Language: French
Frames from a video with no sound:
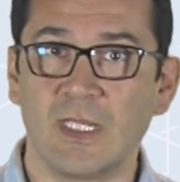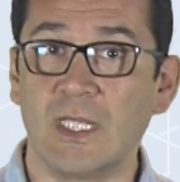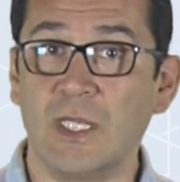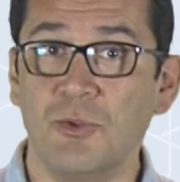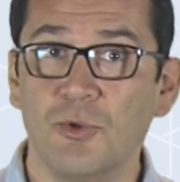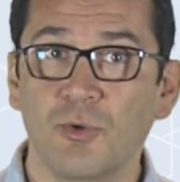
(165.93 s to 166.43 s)

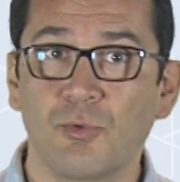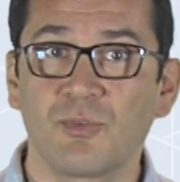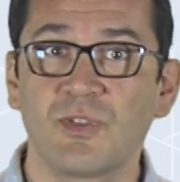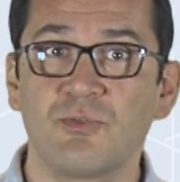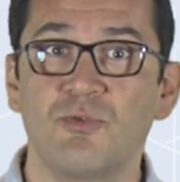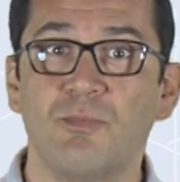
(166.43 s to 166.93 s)
Ils ne
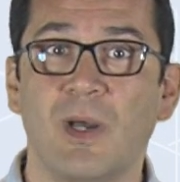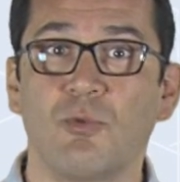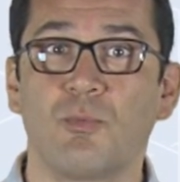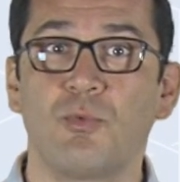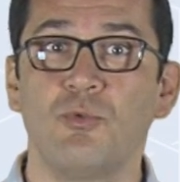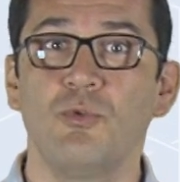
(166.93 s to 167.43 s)
constituent pas
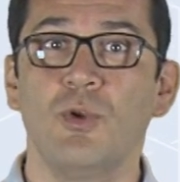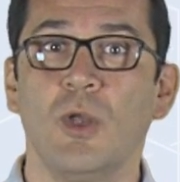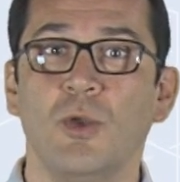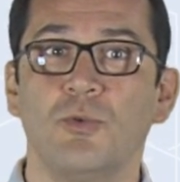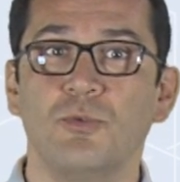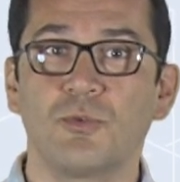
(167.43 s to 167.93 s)
non plus
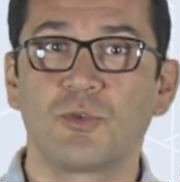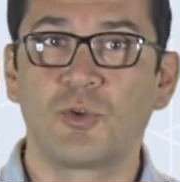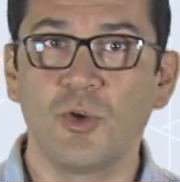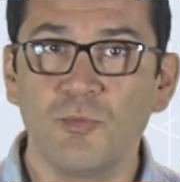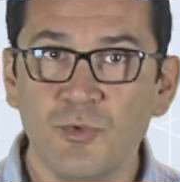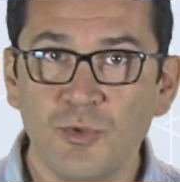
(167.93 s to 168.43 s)
une
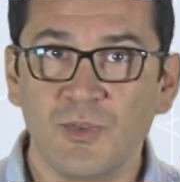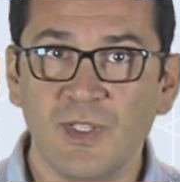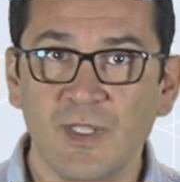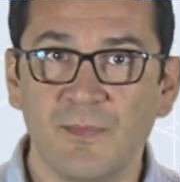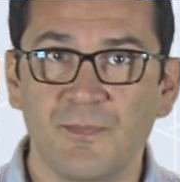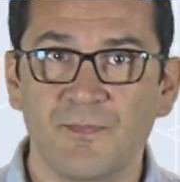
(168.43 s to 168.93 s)

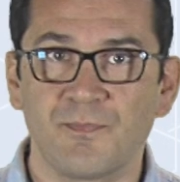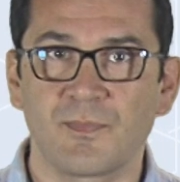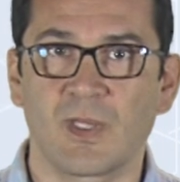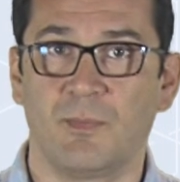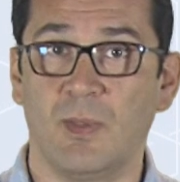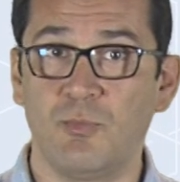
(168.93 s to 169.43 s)
communauté
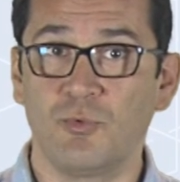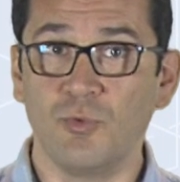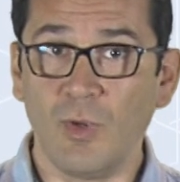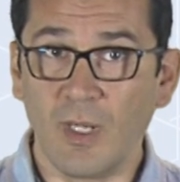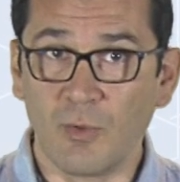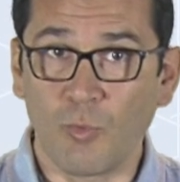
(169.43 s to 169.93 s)
mais
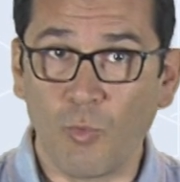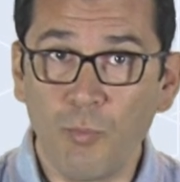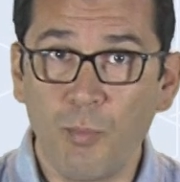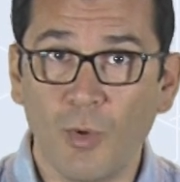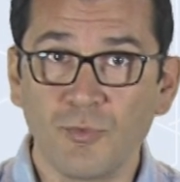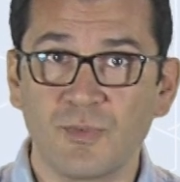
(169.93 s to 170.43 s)
plutôt un
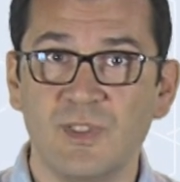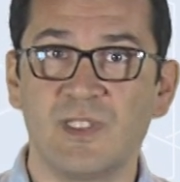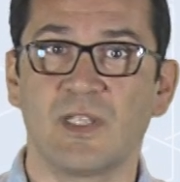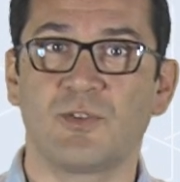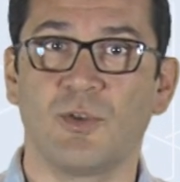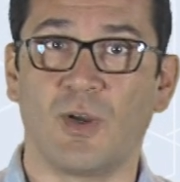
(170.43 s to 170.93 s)
groupement
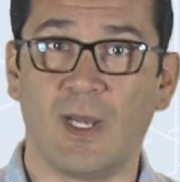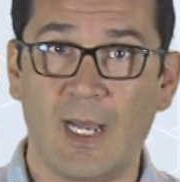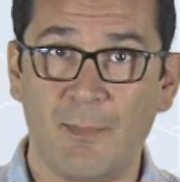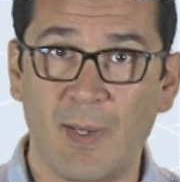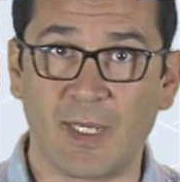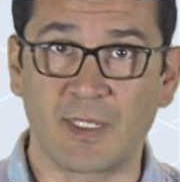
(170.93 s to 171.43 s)
d'utilisateurs
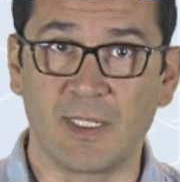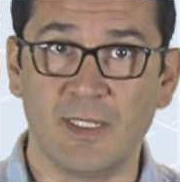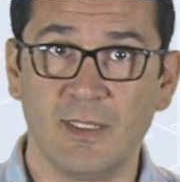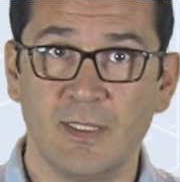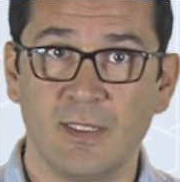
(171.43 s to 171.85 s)
appariés,